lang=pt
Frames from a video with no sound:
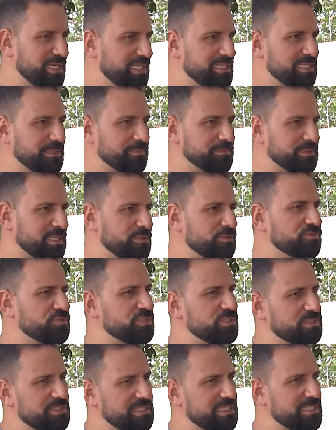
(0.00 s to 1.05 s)
é adaptado de
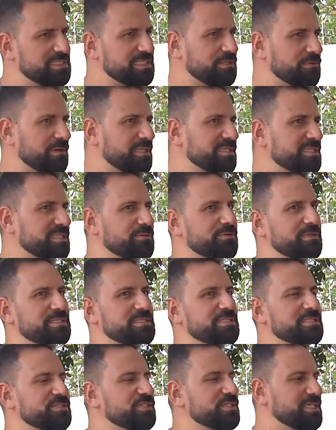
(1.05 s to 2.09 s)
3 a 4
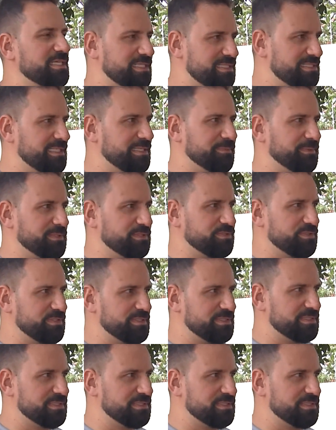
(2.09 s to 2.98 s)
sequências de 15 repetições.